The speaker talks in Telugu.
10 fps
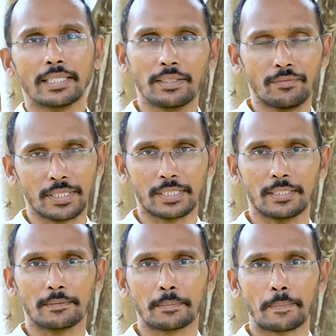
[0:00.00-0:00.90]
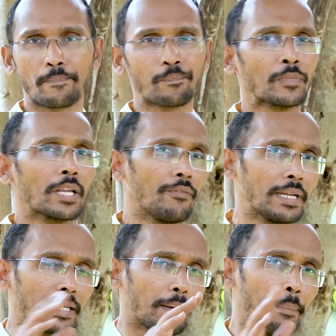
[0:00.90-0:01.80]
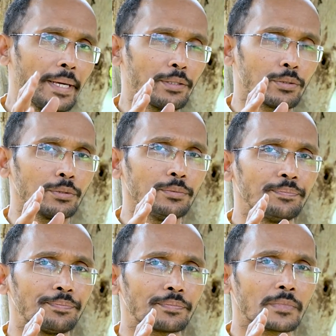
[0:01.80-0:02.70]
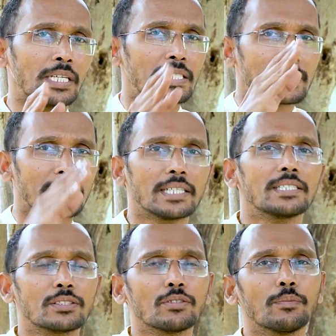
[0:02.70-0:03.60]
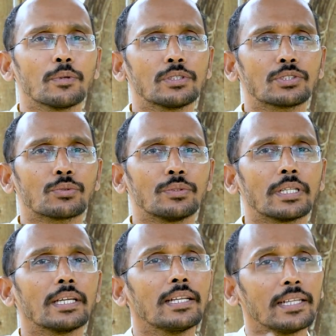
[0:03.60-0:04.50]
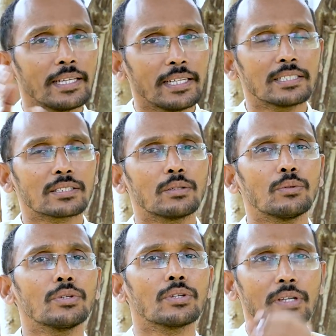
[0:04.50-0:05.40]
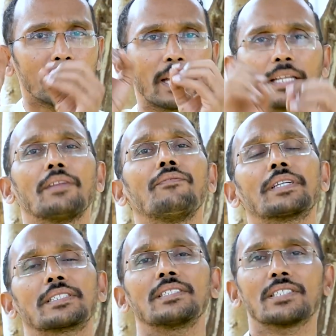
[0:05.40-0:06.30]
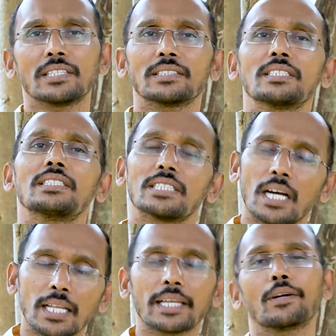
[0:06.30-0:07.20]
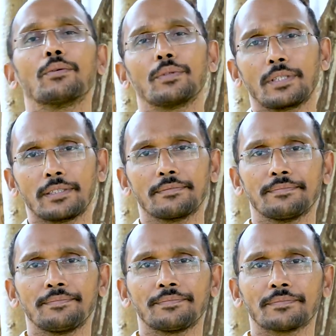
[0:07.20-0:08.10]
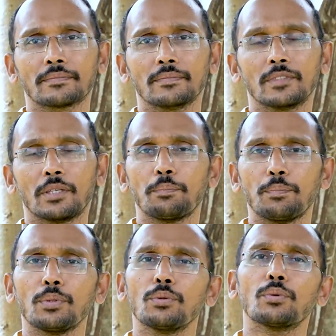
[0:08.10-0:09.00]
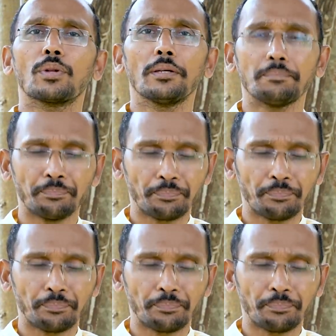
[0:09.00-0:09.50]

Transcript: ట్యాక్ట్ ఇన్ఫెక్షన్ వెన్ కంపేర్ టు జెంట్స్తో పోల్చుకుంటే లేడీస్లో యూరినరీ ట్యాక్ట్ ఇన్ఫెక్షన్ ఛాన్సెస్ చాలా ఎక్కువ ఉంటాయి ఎప్పుడు కూడా